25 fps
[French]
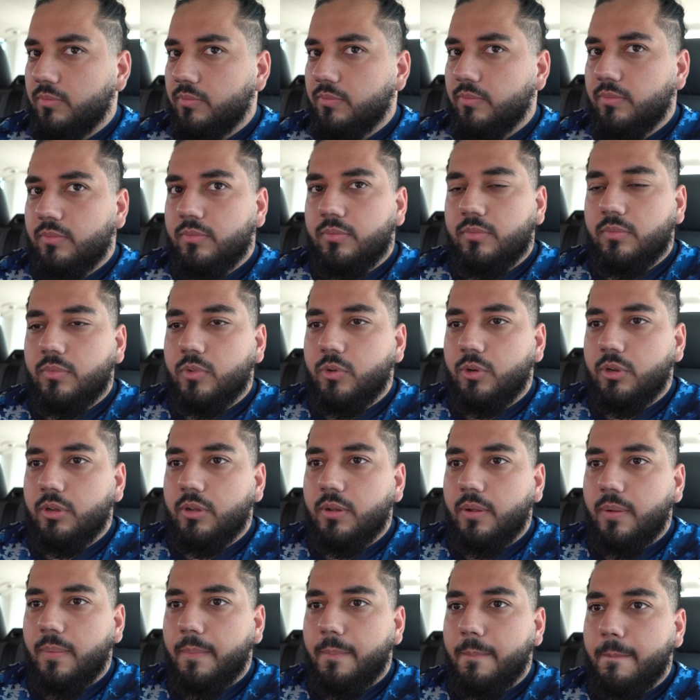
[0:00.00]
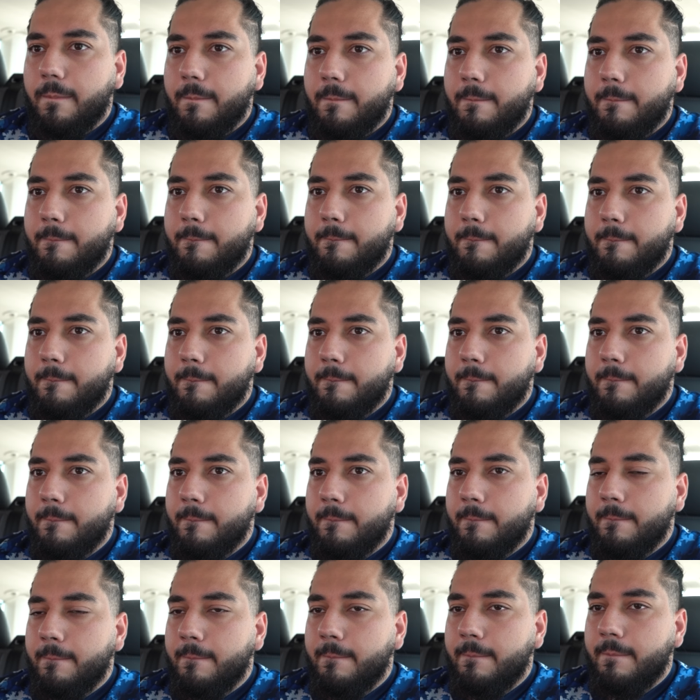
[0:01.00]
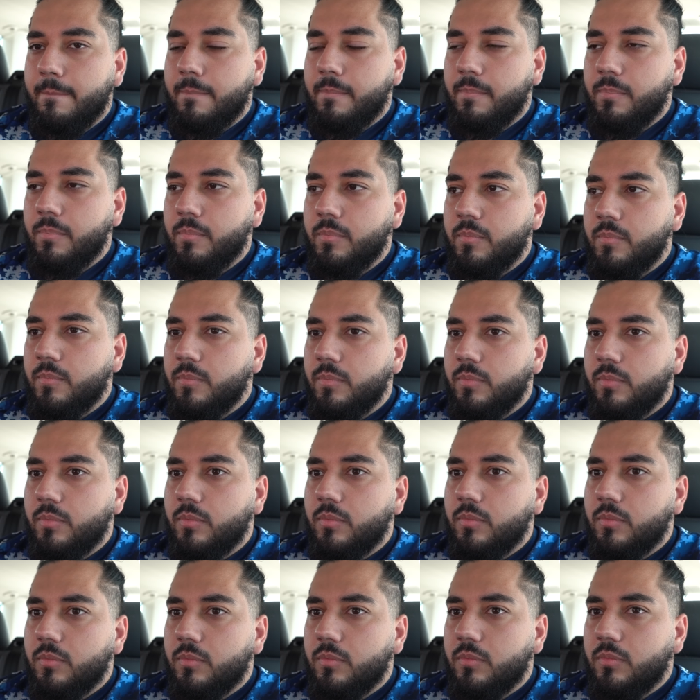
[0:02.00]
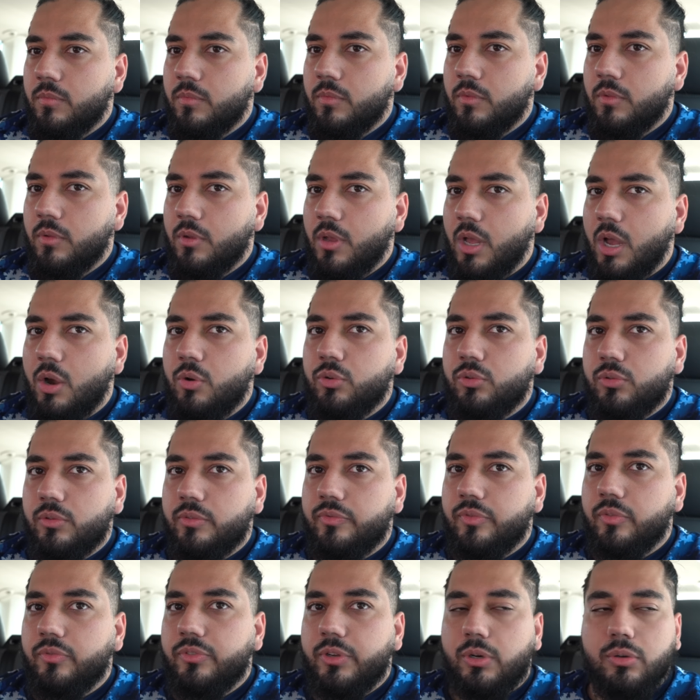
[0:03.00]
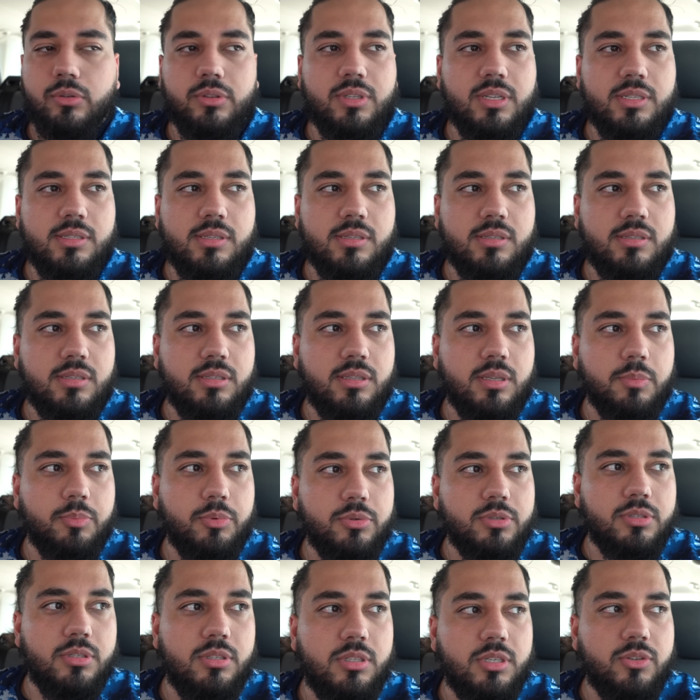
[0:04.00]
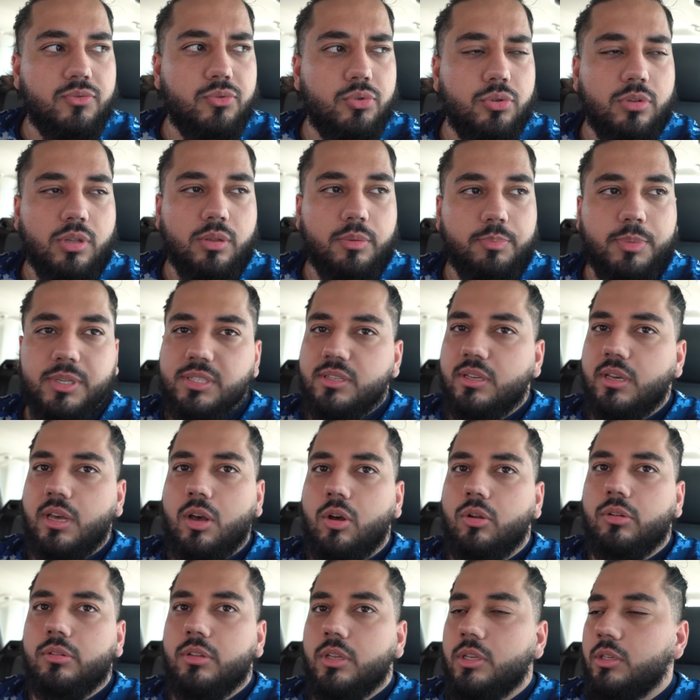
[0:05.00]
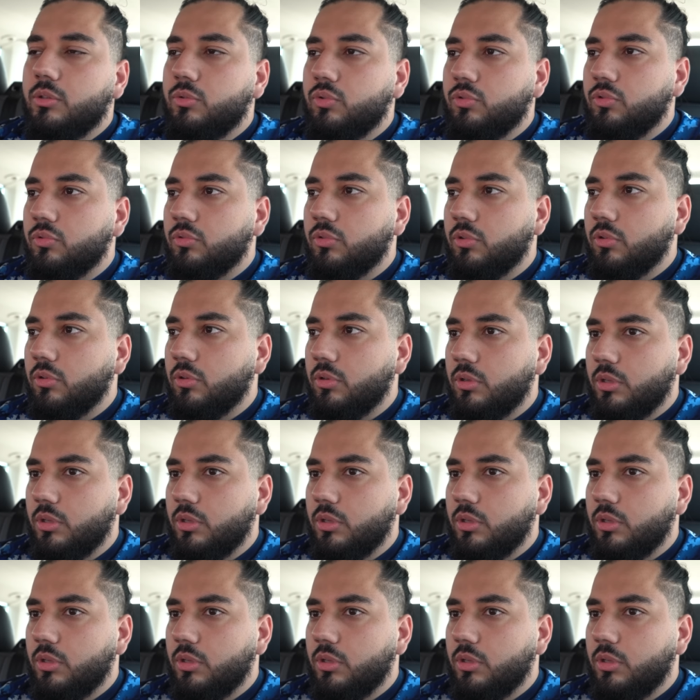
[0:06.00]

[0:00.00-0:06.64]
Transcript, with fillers: Ici Ouais. ils font faire le test, ça, ah, ouais, ils font faire le test et si t'es positif, tu dois passer quarantaine et tout. Donc,